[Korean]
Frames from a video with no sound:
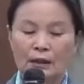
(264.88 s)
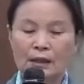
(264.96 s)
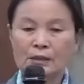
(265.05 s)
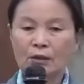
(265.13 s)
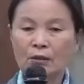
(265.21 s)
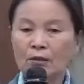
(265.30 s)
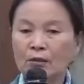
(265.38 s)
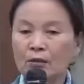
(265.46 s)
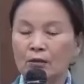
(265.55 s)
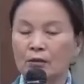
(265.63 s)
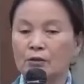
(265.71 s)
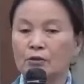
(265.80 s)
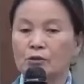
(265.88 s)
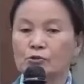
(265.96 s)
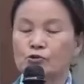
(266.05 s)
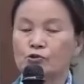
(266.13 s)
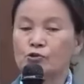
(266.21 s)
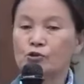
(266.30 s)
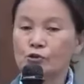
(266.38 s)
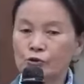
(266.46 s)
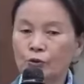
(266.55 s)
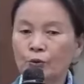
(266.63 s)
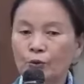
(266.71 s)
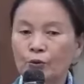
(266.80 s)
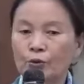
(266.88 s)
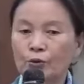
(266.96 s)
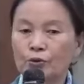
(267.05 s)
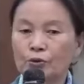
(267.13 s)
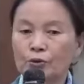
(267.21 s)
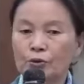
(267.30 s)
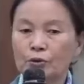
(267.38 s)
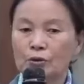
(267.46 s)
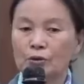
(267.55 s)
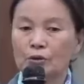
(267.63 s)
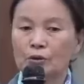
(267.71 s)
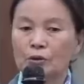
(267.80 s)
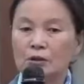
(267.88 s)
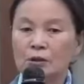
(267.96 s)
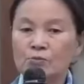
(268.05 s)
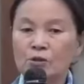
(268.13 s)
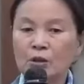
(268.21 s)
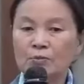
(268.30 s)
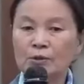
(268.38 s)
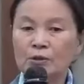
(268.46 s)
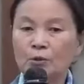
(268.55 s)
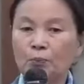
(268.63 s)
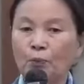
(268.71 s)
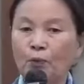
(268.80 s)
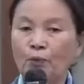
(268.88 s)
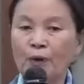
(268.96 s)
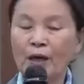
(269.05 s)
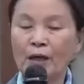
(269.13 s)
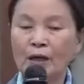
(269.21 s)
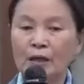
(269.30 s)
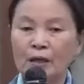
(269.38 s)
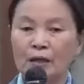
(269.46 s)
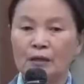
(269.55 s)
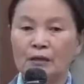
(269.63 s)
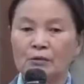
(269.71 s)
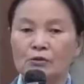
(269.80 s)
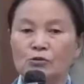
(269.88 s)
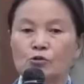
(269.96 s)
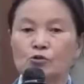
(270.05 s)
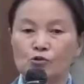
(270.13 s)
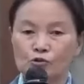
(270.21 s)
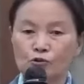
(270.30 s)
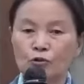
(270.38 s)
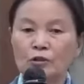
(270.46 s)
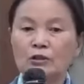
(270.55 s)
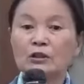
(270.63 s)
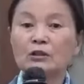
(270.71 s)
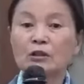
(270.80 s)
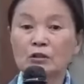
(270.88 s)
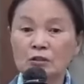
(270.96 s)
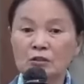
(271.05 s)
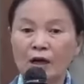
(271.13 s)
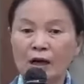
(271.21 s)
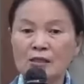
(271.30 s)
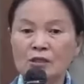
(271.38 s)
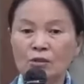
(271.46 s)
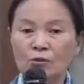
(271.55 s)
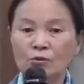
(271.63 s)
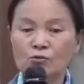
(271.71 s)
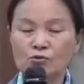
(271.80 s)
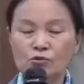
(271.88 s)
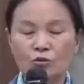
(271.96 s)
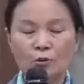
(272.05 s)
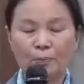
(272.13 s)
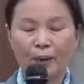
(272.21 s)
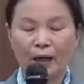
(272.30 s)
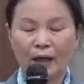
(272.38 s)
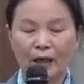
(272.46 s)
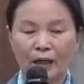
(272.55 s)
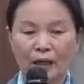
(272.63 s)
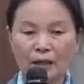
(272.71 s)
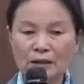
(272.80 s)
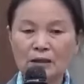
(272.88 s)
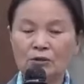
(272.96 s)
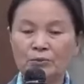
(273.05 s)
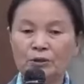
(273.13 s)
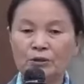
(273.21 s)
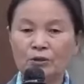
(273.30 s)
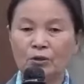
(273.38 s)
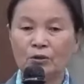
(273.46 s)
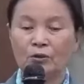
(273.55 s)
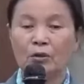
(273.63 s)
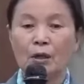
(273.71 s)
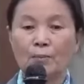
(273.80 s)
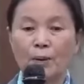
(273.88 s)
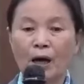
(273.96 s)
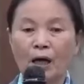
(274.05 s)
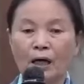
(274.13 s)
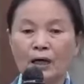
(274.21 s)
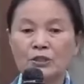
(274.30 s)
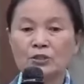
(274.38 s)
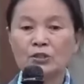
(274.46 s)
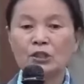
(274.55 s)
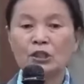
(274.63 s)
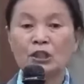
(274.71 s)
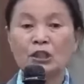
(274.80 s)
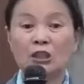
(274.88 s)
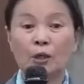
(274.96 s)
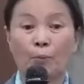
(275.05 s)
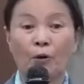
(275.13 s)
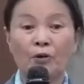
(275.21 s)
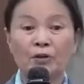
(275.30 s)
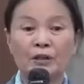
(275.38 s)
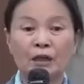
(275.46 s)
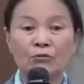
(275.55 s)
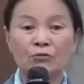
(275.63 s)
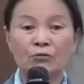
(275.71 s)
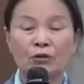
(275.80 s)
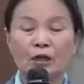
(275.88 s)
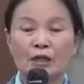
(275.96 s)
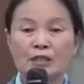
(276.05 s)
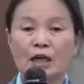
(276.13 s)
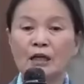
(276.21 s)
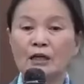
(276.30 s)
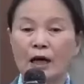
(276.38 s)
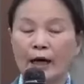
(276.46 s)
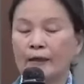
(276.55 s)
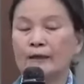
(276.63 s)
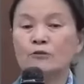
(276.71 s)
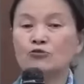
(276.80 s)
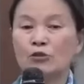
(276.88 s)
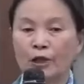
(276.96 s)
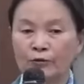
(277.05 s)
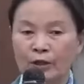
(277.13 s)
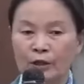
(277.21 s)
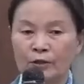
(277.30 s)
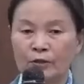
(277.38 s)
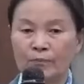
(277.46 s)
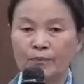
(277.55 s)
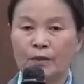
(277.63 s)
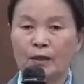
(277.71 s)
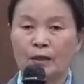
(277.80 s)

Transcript: 그래서 쑥도 임절미도 봄에 쑥을 뜯어가지고 쑥을 많이 넣으면요 방앗간에서 기계 버린다고 잘 안 해주려고 그래요